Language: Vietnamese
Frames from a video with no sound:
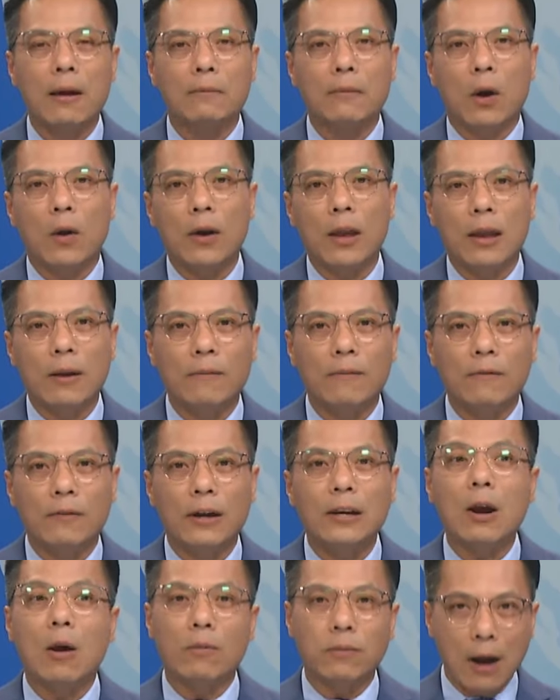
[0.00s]
bảo hiểm
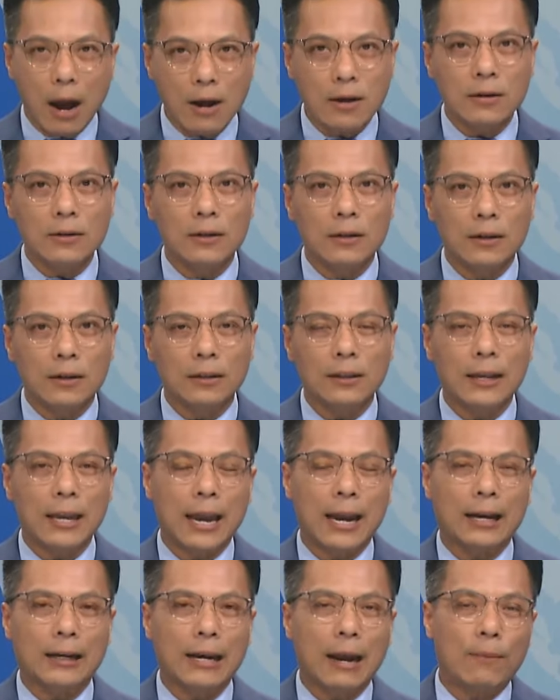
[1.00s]
về động đất nữa thì
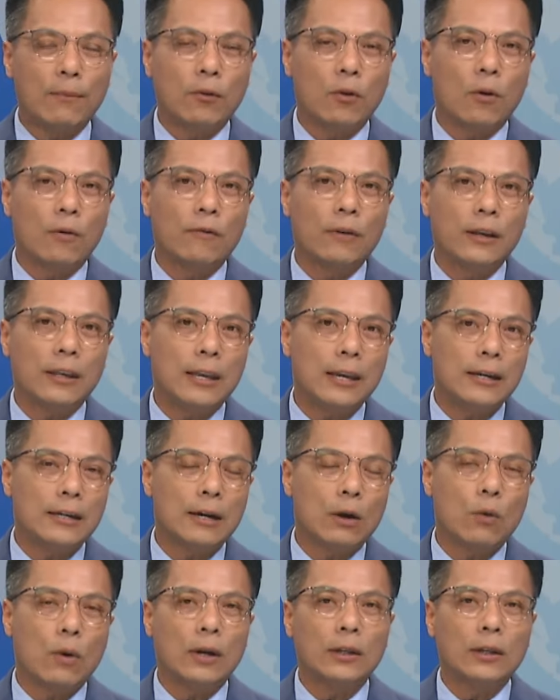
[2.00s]
hàng năm cũng phải chi
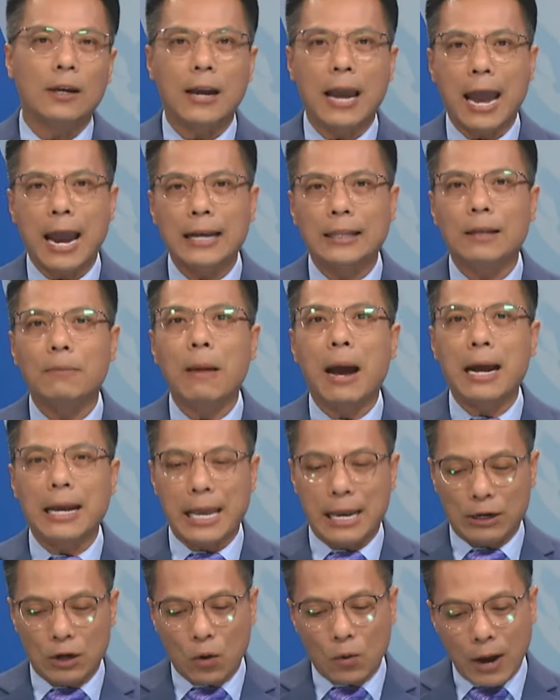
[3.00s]
ra khoảng tiền 2 tới 3
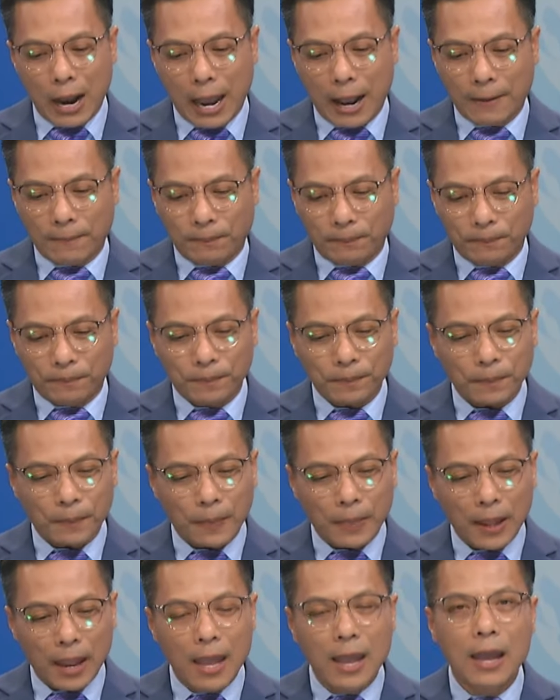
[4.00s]
ngàn đô la.
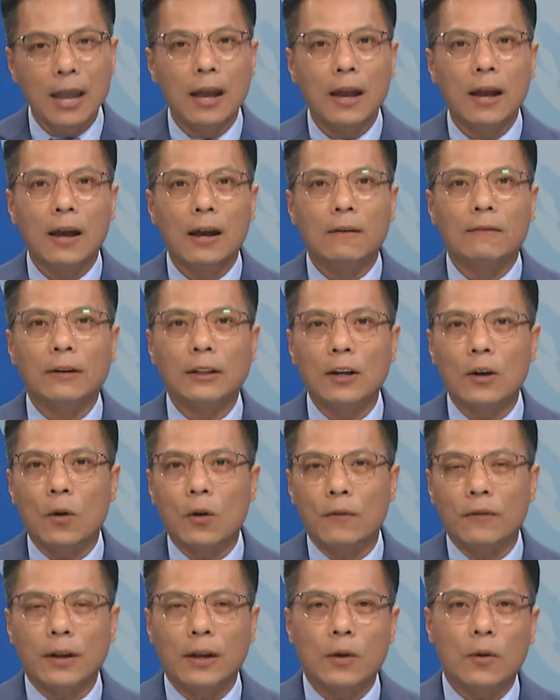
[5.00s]
Và thưa
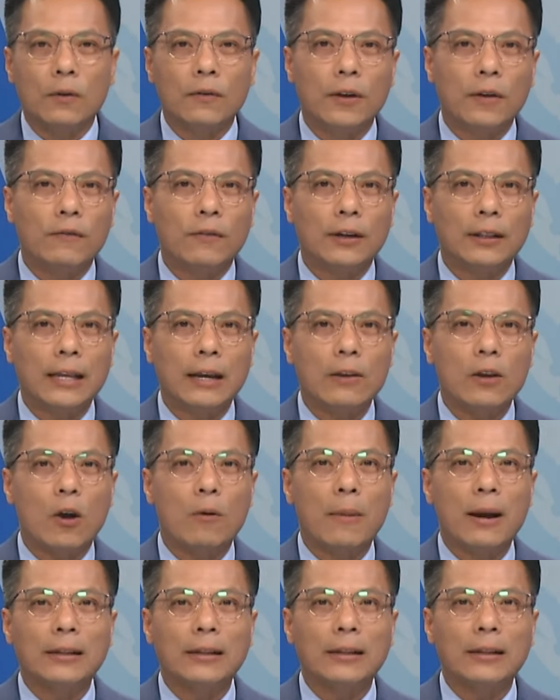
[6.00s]
quý vị, quý vị vừa theo dõi
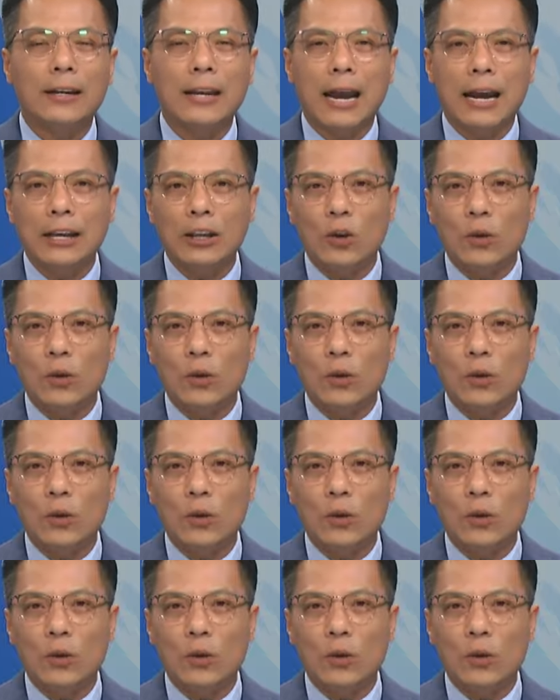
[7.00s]
bản tin đáng